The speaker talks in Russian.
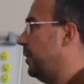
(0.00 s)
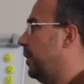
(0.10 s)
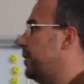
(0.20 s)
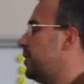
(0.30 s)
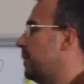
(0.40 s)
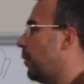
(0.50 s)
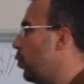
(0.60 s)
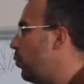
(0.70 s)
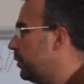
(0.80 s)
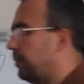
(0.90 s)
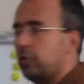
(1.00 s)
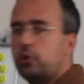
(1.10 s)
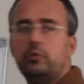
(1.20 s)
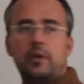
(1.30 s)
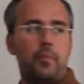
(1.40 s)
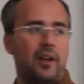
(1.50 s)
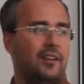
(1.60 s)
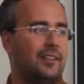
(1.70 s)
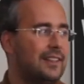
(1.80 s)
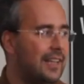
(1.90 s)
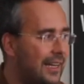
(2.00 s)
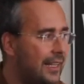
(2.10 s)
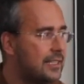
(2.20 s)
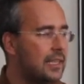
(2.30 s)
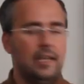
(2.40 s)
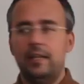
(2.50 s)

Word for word: незнакомы, например, жутко проголодались,